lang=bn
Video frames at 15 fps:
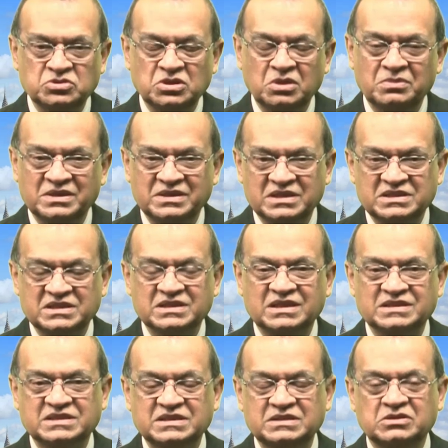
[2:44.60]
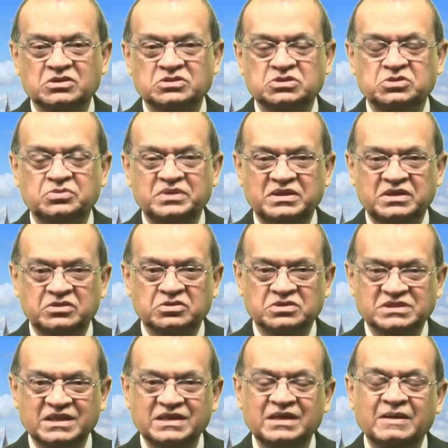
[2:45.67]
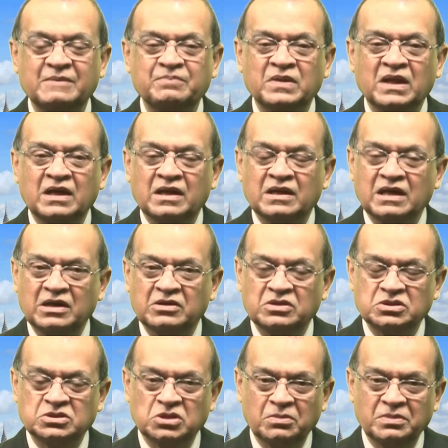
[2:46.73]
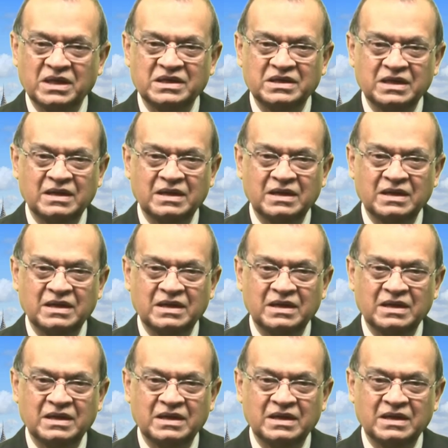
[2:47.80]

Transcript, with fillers: মুসলমান দেশের কাছেই অস্ত্র বিক্রি করছে কারণ সবাই